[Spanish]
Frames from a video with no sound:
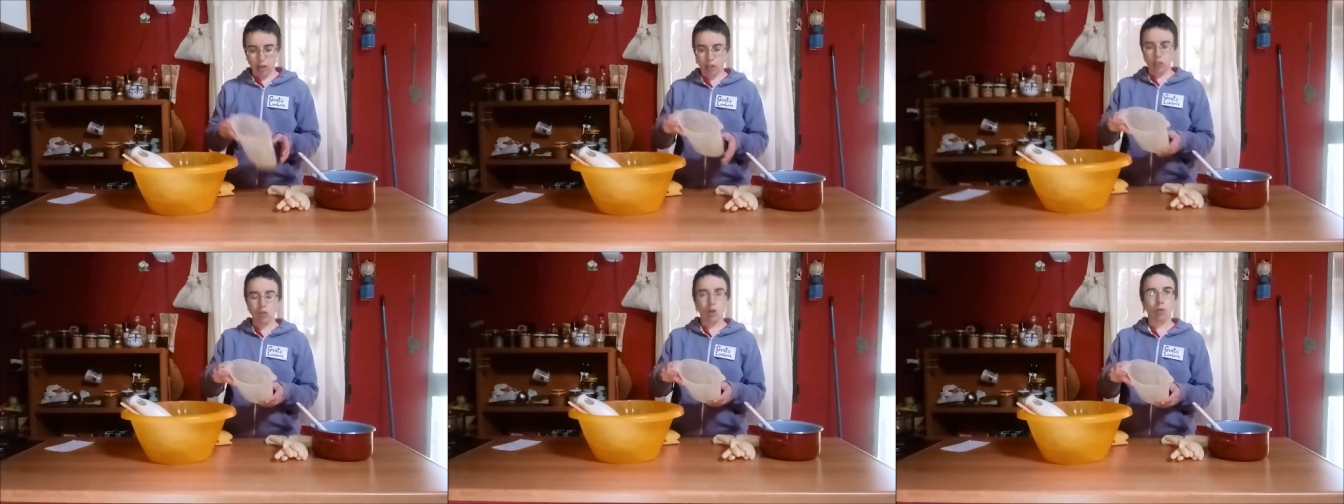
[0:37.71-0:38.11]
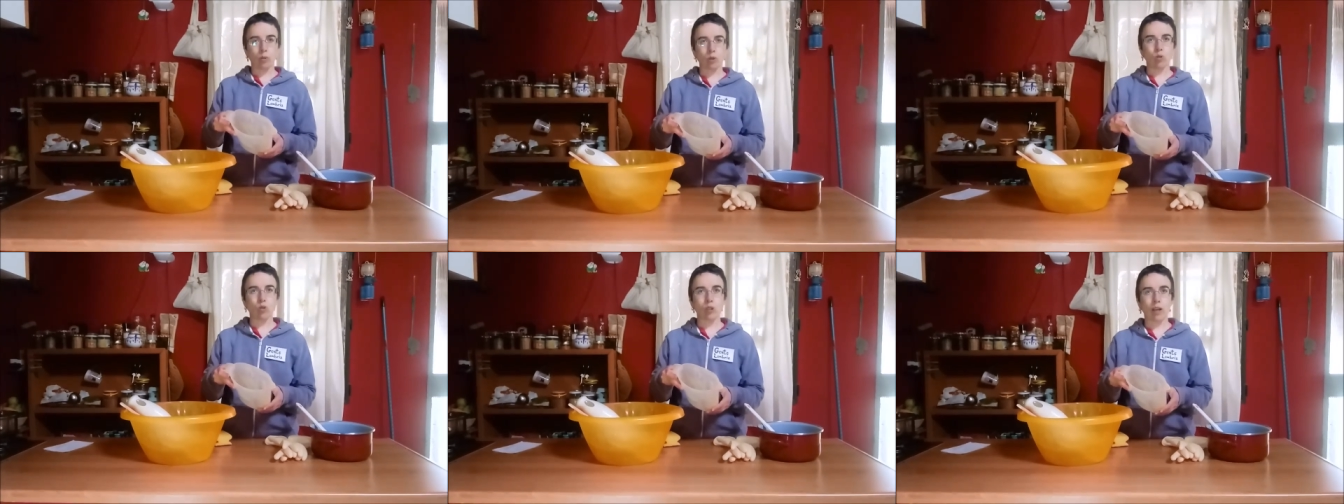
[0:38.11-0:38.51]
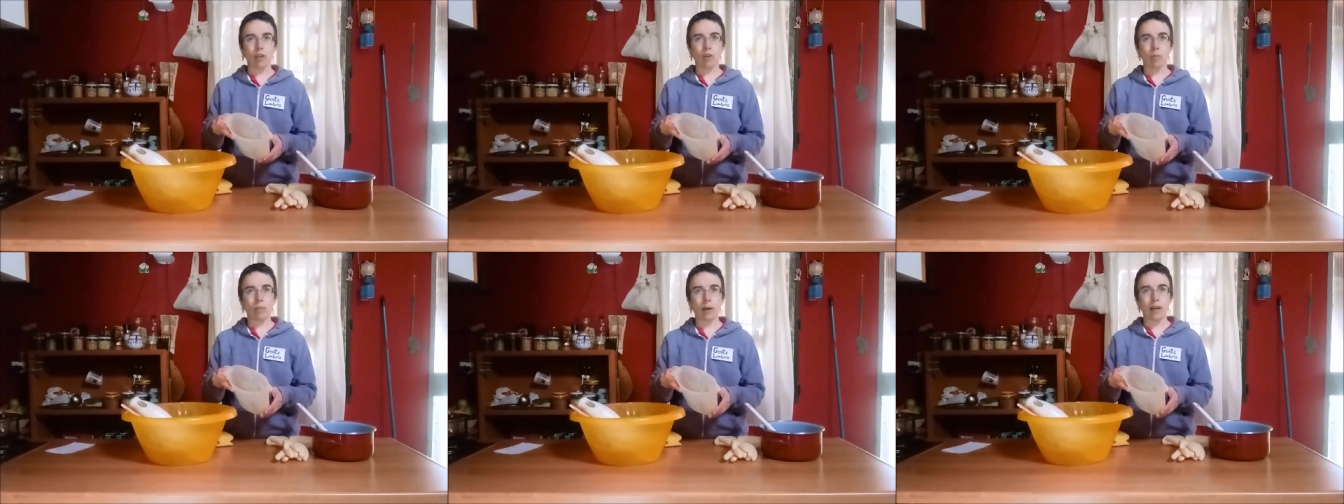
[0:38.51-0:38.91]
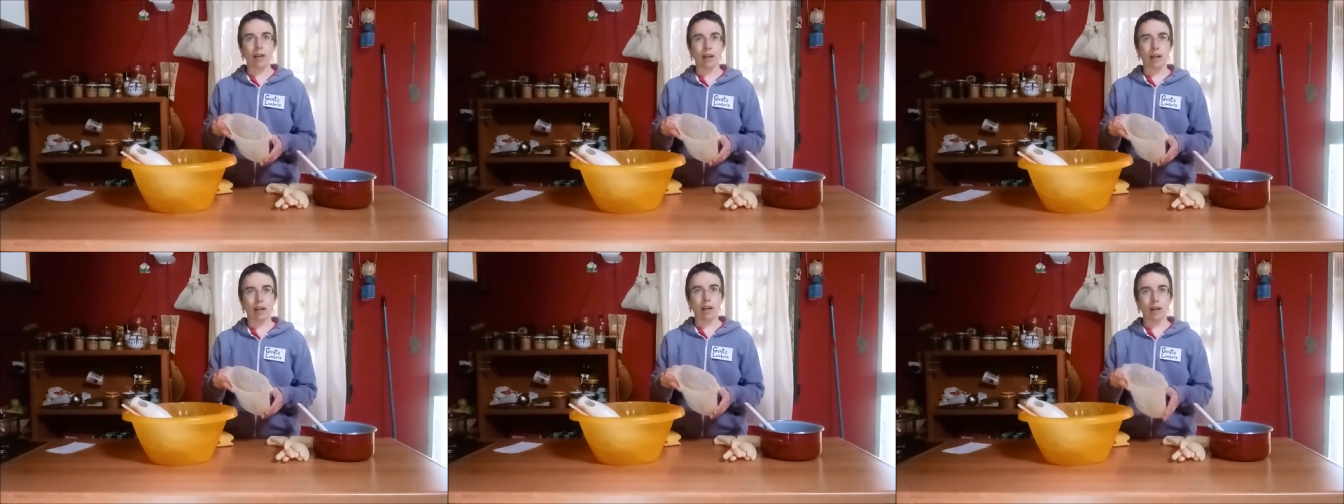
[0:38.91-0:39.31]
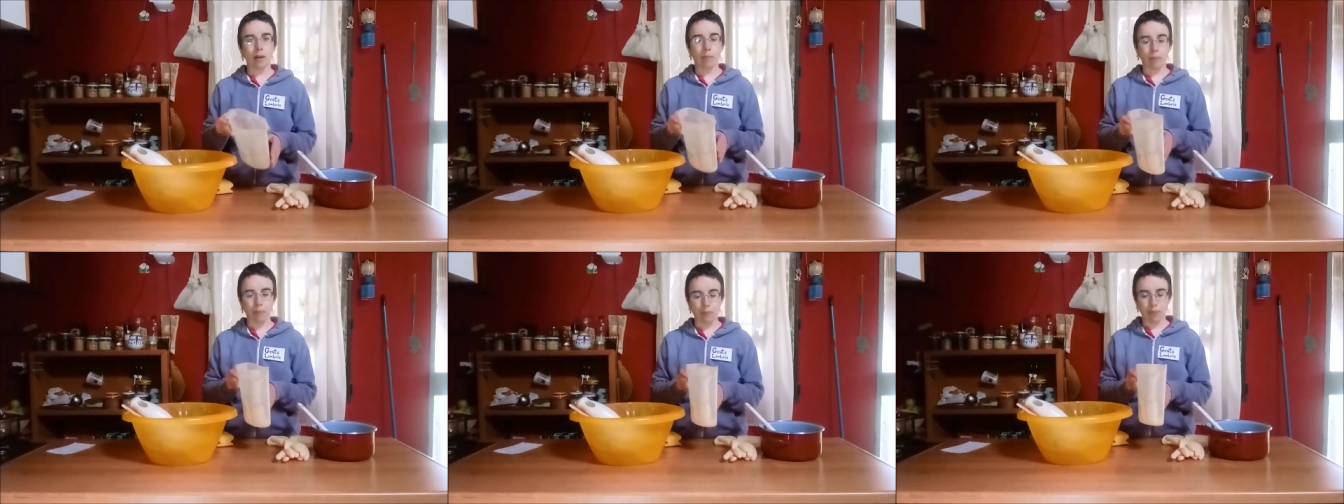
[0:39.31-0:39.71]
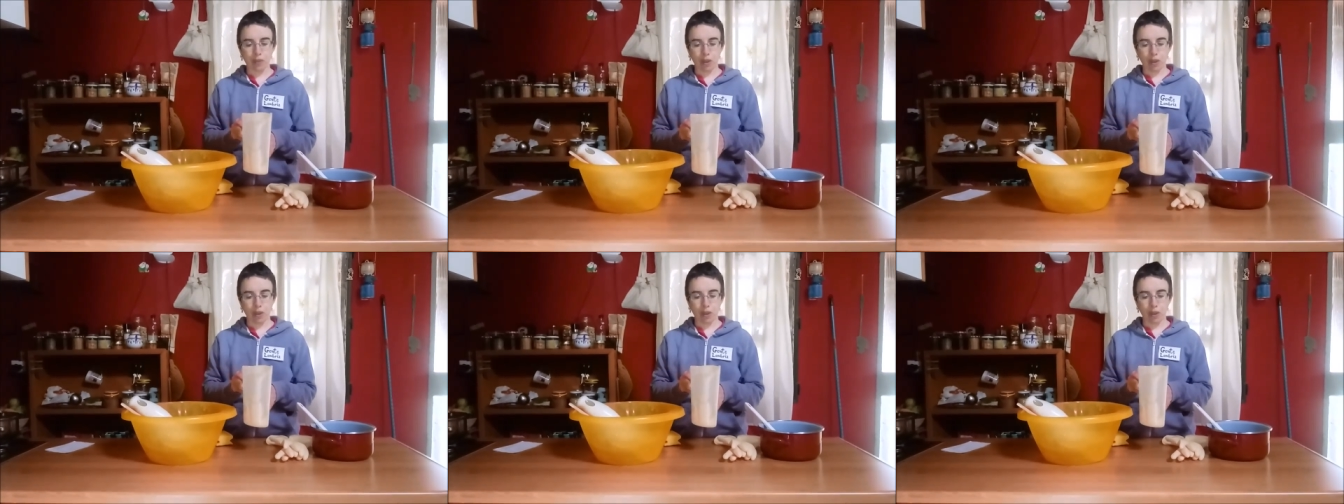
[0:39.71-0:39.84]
esto lo hemos usado para mm,